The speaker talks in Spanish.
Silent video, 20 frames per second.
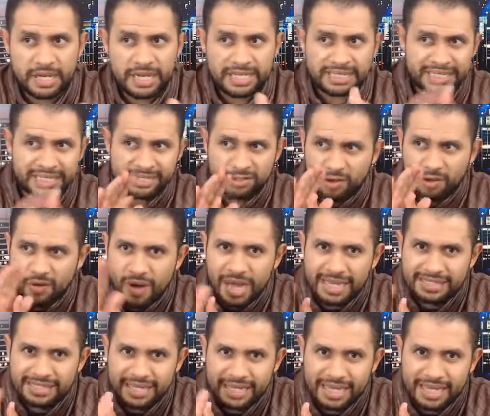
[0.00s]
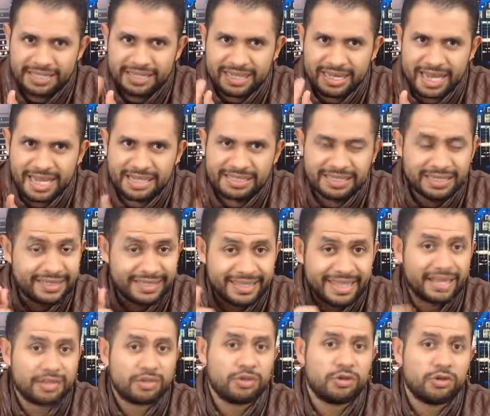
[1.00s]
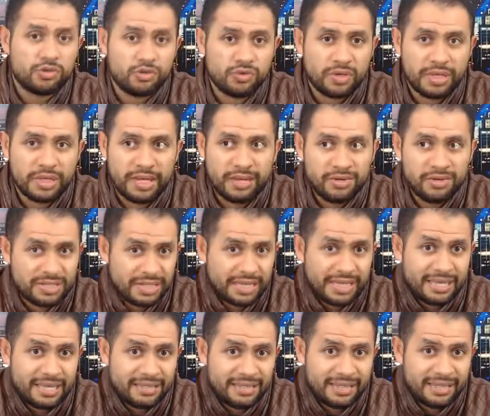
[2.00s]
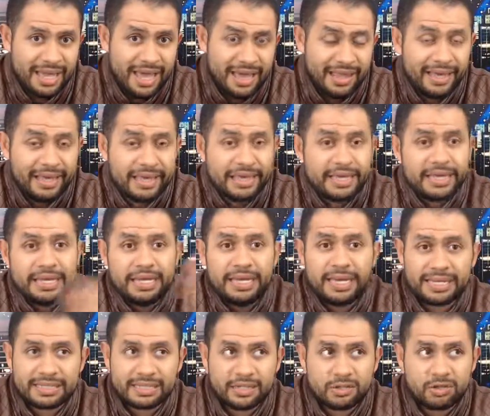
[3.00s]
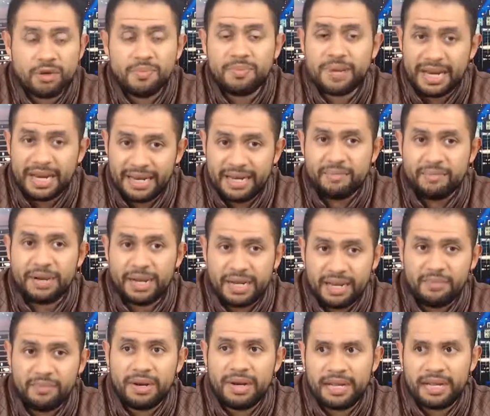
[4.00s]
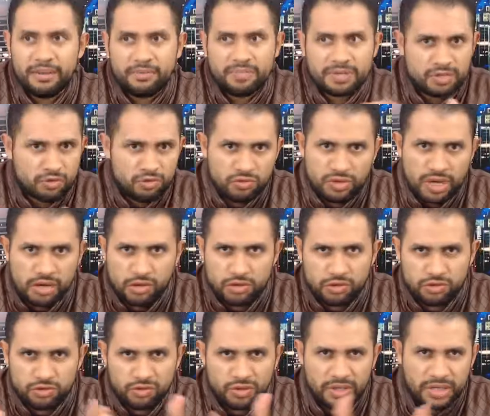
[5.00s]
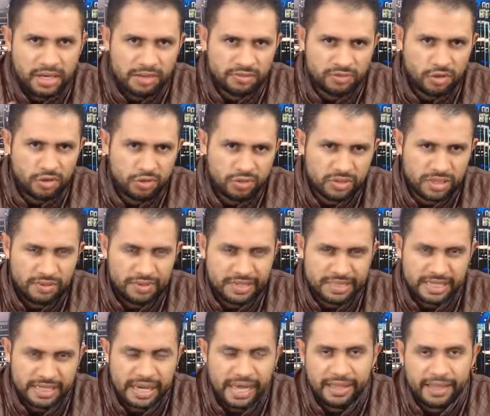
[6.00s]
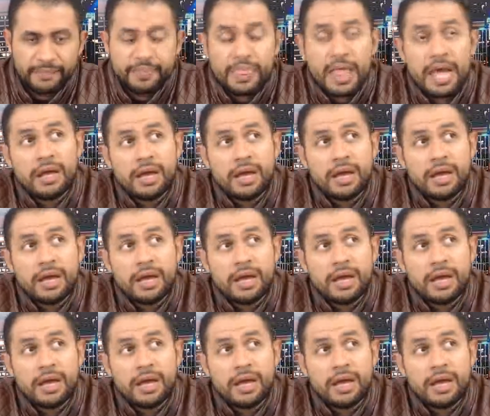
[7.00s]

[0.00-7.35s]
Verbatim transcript: Las que solo hacen y hacen y hacen, tiran todo su dinero y se quedan sin nada. Y las que solo planean, planean, planean, pues nunca construyen absolutamente nada.